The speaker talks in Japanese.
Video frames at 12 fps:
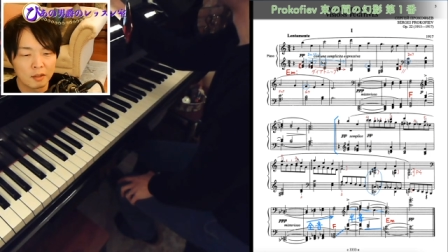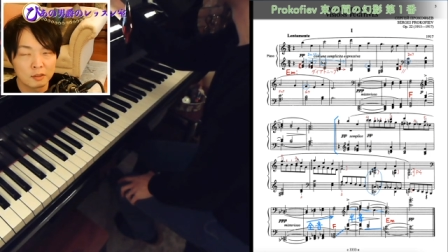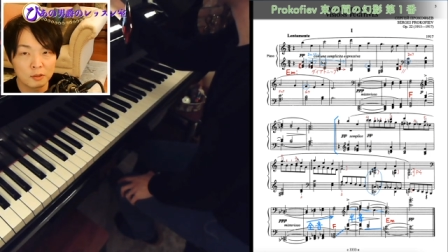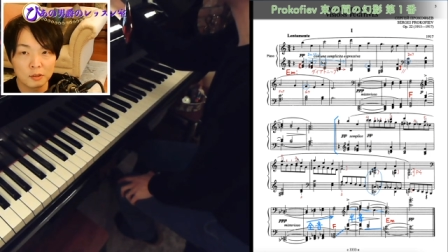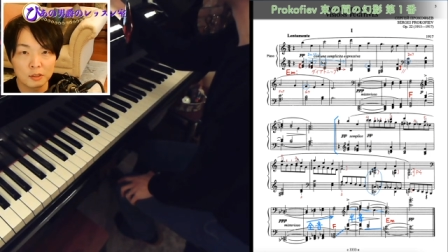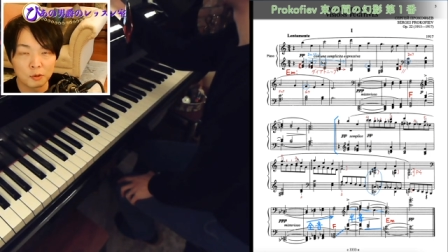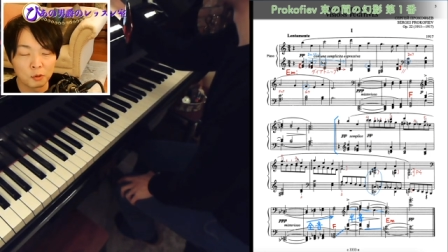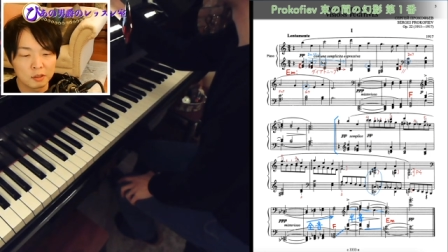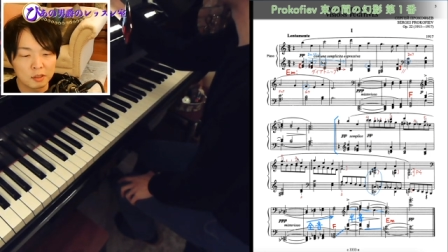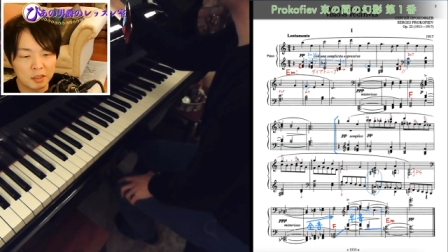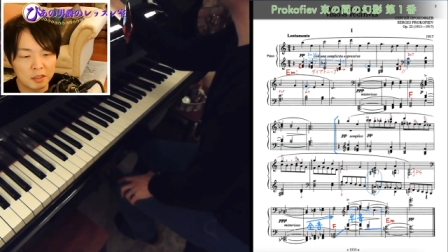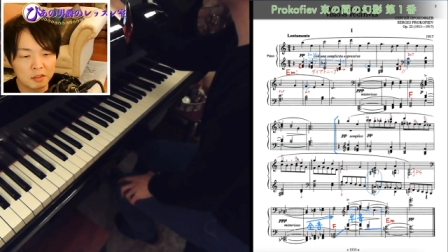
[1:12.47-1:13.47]
少しとっ
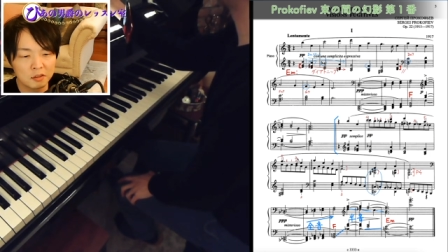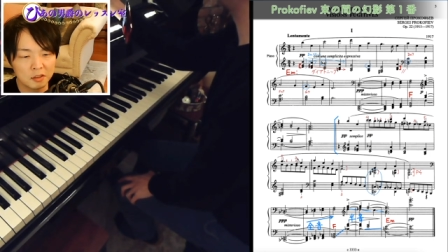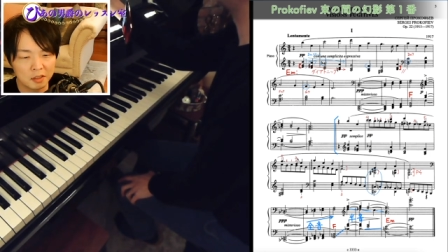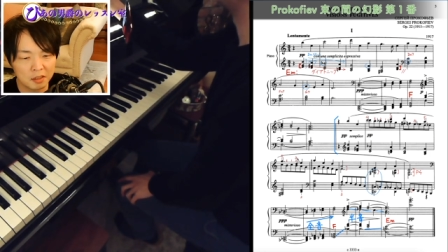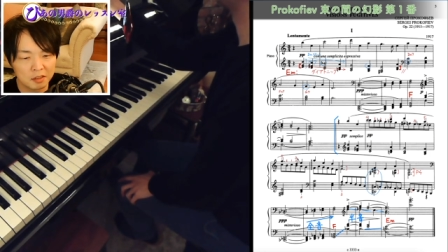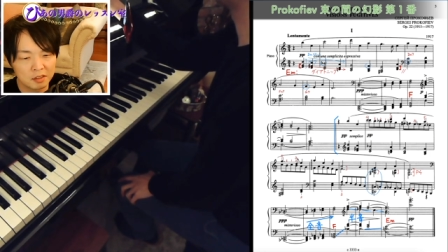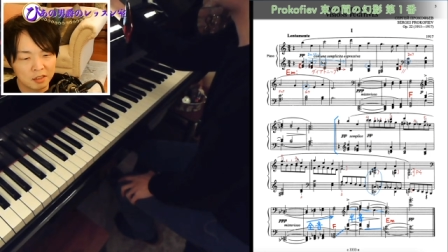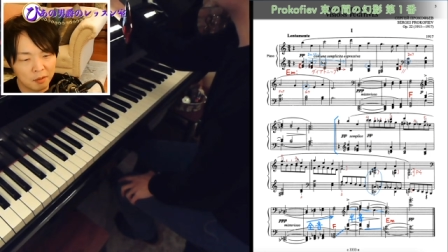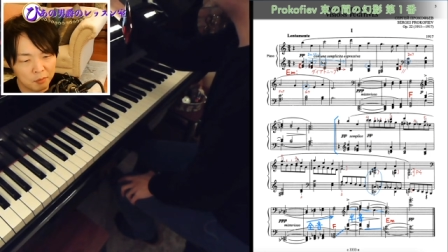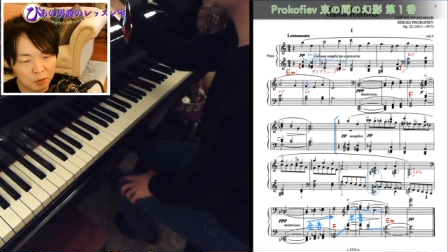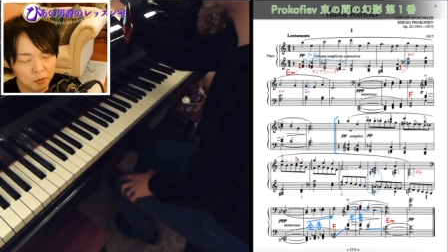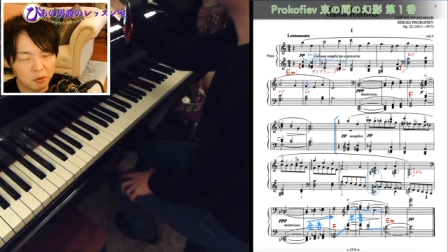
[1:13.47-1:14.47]
つきにくい、つか
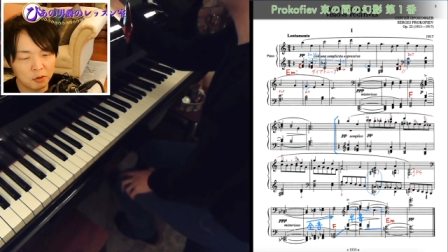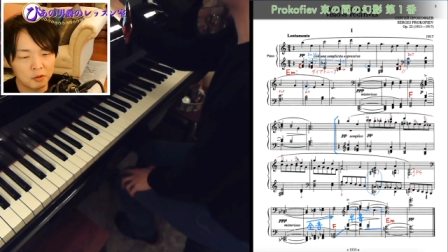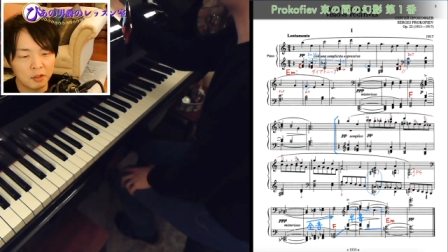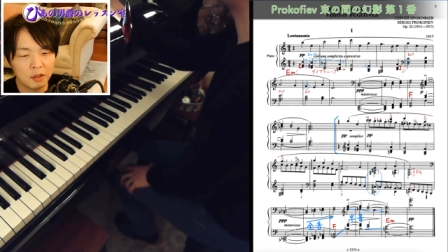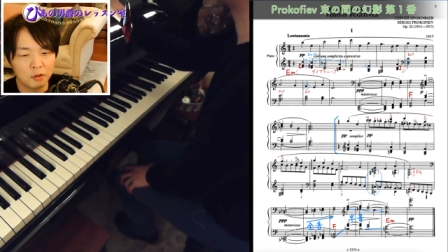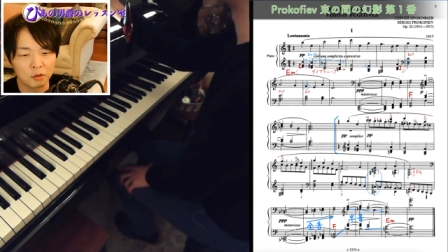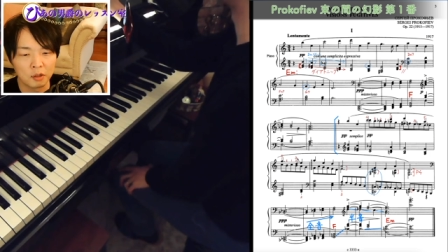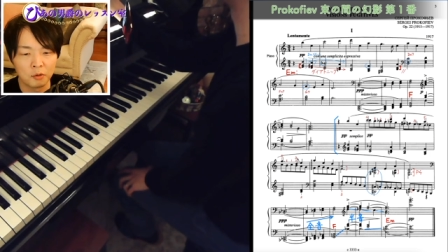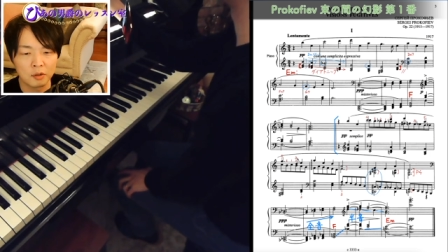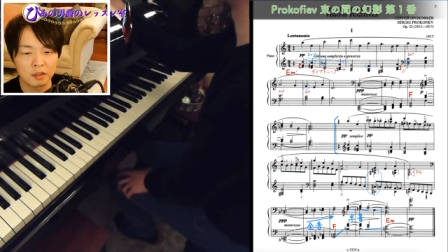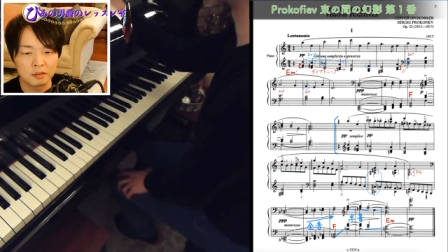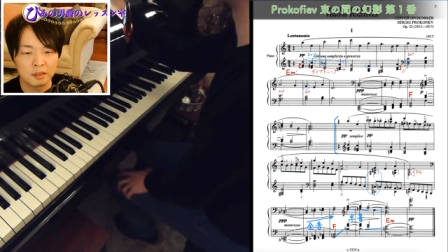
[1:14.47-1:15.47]
みどころのないような
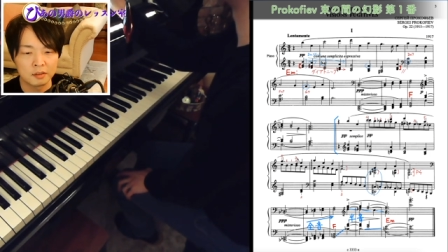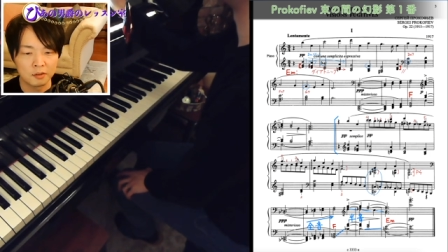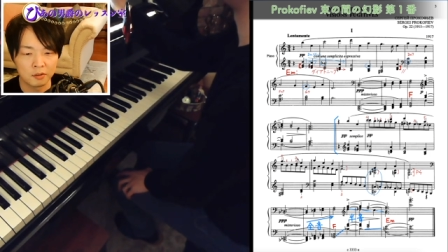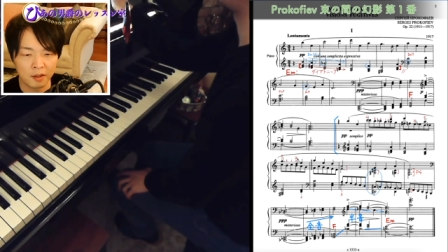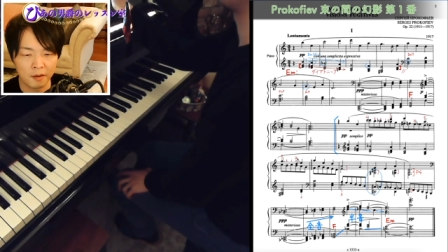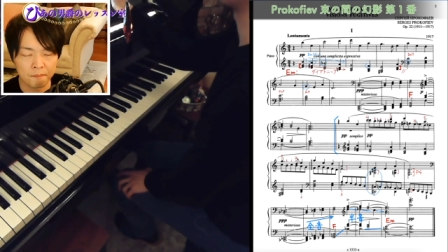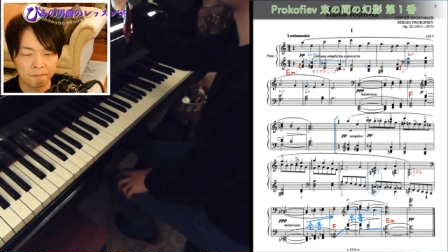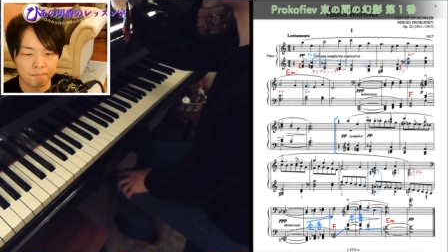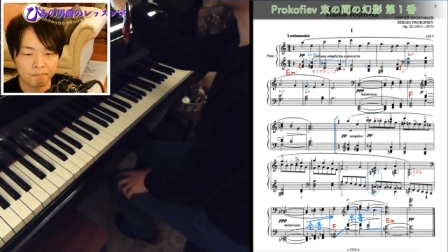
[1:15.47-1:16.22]
音楽ですよね。